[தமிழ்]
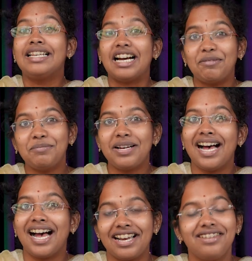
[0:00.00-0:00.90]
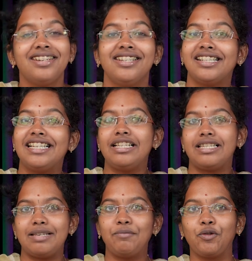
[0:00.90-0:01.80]
நம்ம ஹண்ட்ரட் லேர்னிங்
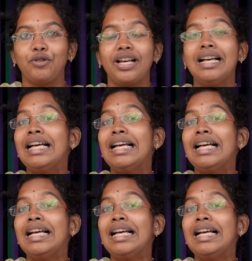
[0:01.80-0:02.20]
டீம் கூட